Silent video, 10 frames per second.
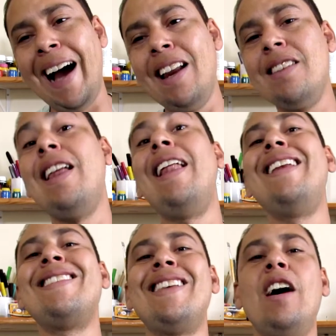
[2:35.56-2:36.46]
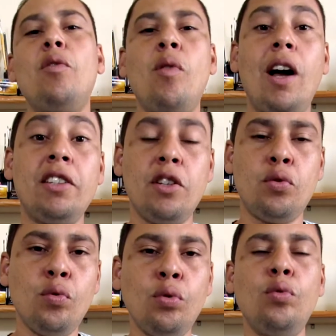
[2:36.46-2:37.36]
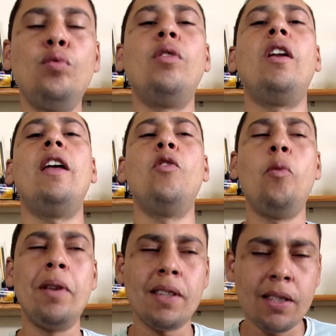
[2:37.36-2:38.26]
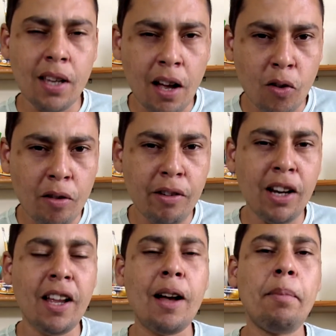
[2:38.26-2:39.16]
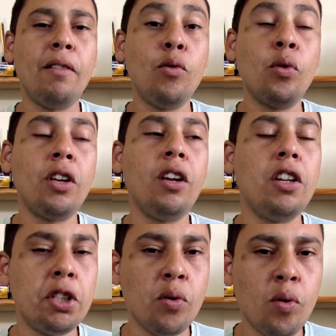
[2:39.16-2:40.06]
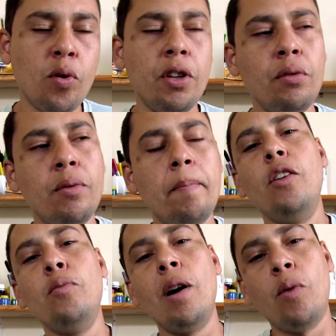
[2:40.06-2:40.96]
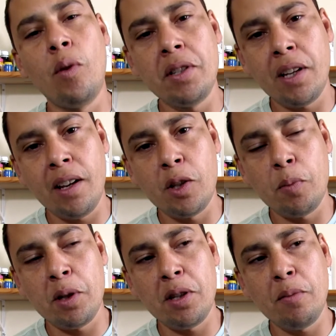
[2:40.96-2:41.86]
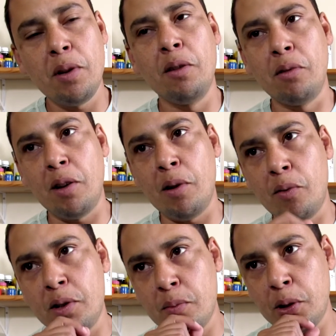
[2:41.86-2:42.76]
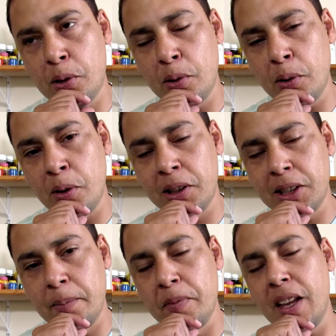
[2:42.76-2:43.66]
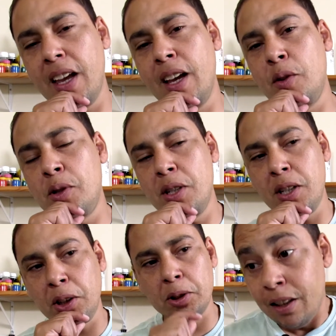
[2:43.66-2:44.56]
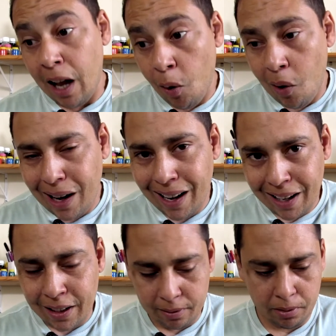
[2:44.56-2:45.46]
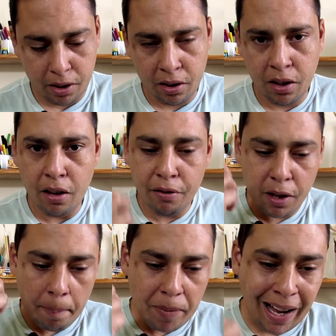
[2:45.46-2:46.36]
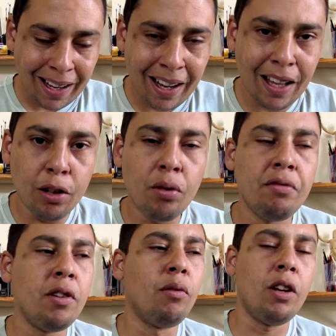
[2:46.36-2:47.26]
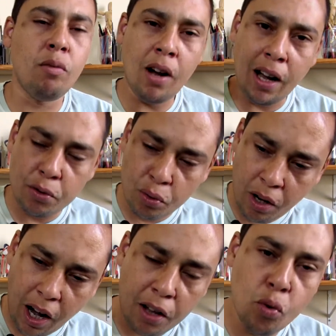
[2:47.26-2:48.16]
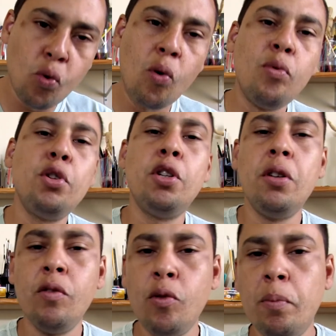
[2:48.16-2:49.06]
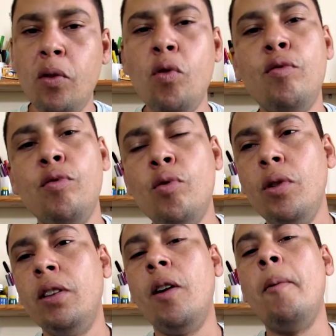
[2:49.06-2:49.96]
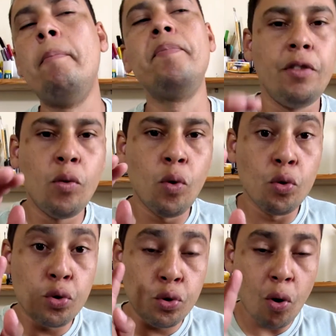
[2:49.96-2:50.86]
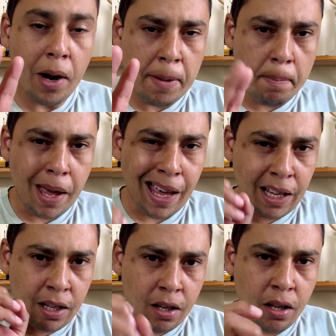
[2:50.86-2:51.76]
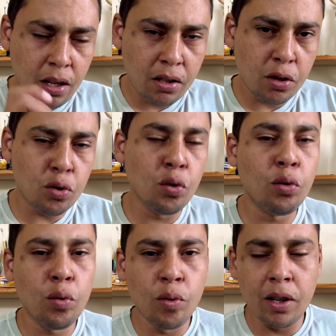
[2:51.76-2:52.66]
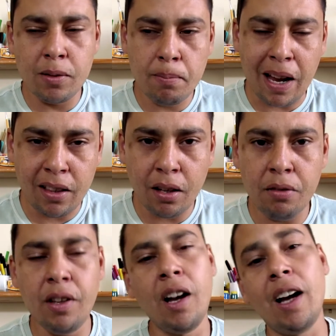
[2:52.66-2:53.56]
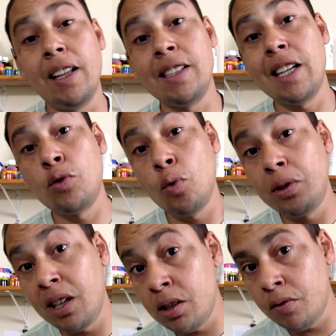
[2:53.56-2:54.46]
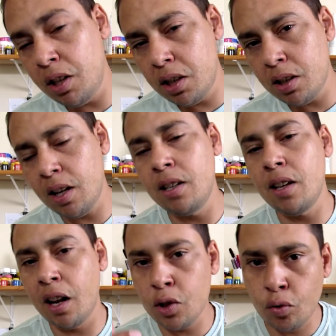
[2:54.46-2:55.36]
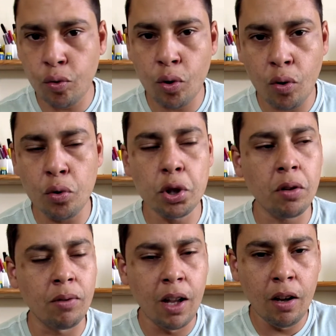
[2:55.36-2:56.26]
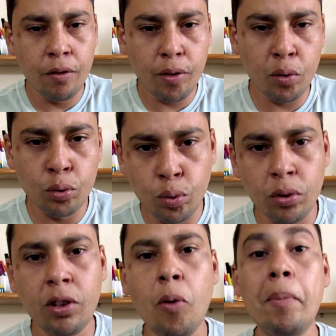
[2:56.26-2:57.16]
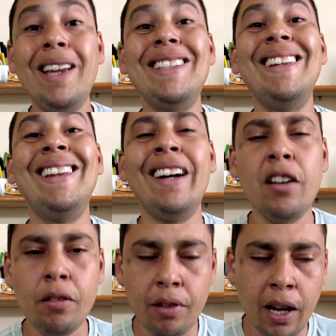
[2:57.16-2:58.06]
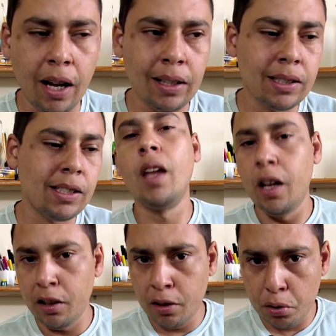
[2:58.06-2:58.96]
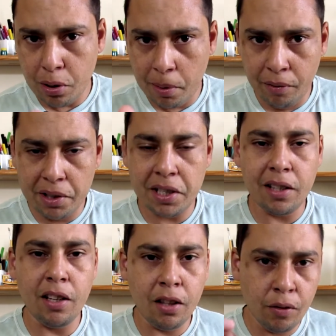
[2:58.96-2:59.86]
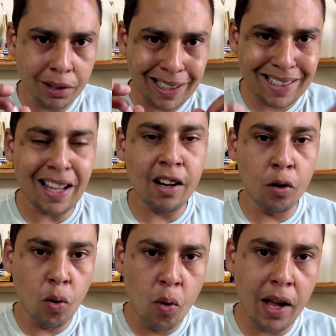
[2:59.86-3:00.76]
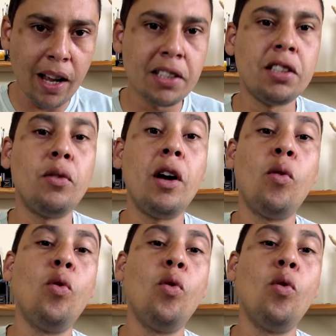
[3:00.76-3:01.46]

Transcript: Aí eles analisaram, no caso, a estrutura né, e começaram a avaliar para ver o que, que tinha ocorrido. E uma coisa que eles perceberam, que é uma coisa muito curiosa, era o seguinte: na hora lá que teve a queda do avião, né, no caso, caiu o combustível, pegou fogo e tal, ficou só em pé 15 estruturas bem danificadas. As outras 26 elas foram ao chão foram totalmente danificadas. Então, só para você entender, eu vou estar tá destacando com relação à